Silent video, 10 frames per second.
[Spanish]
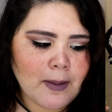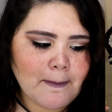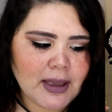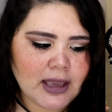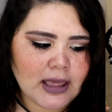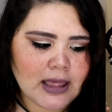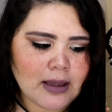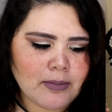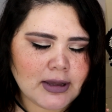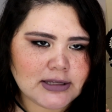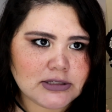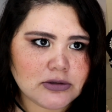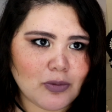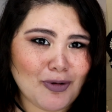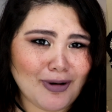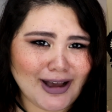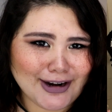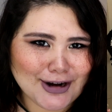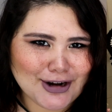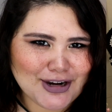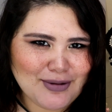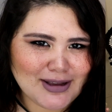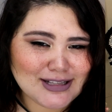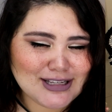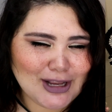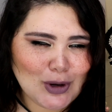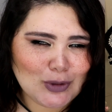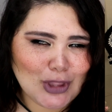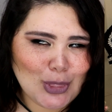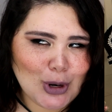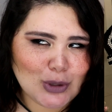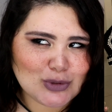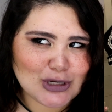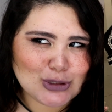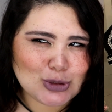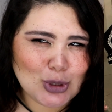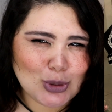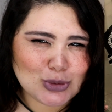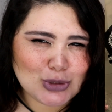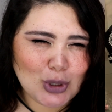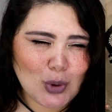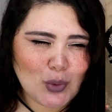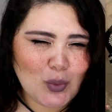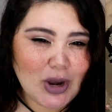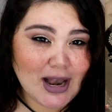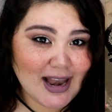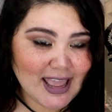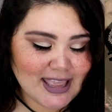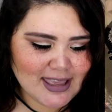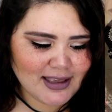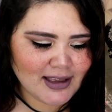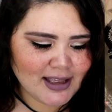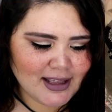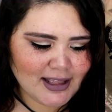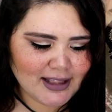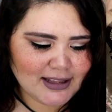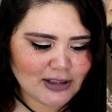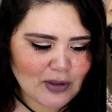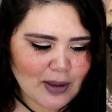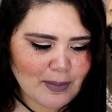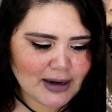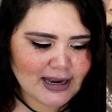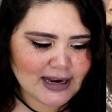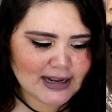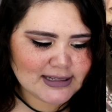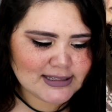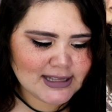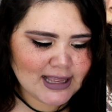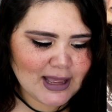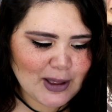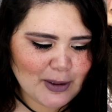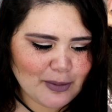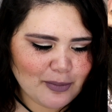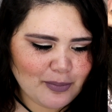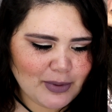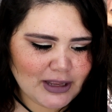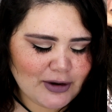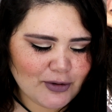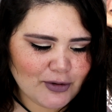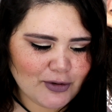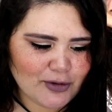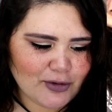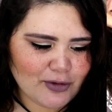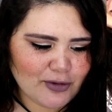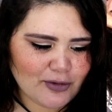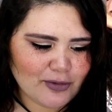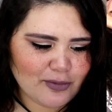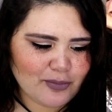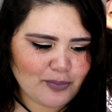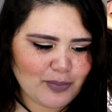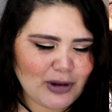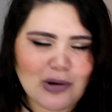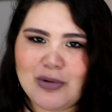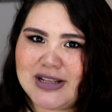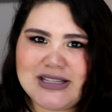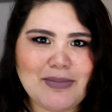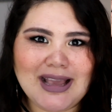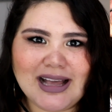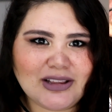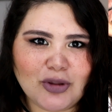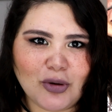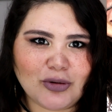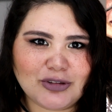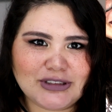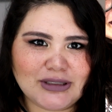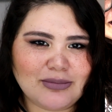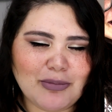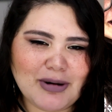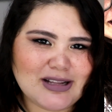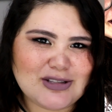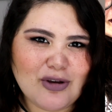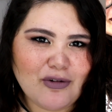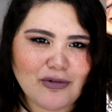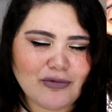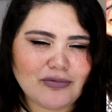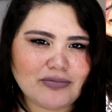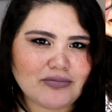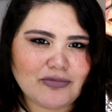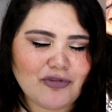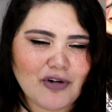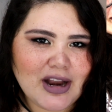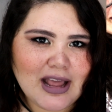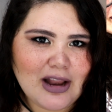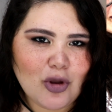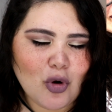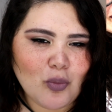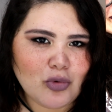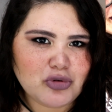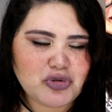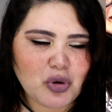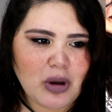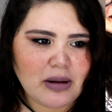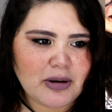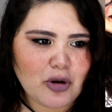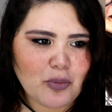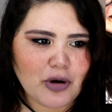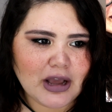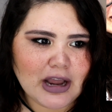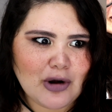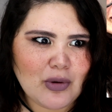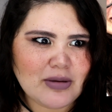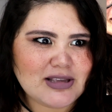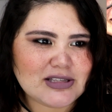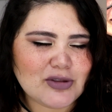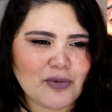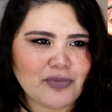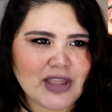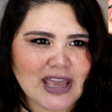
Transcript: Me queda más como arriba, así que lo tendría que usar sí o sí con un legging, de todas maneras. Pero, pero aún así me encantó. O sea, me pareció fuera de lo común. Yo al menos por acá no he visto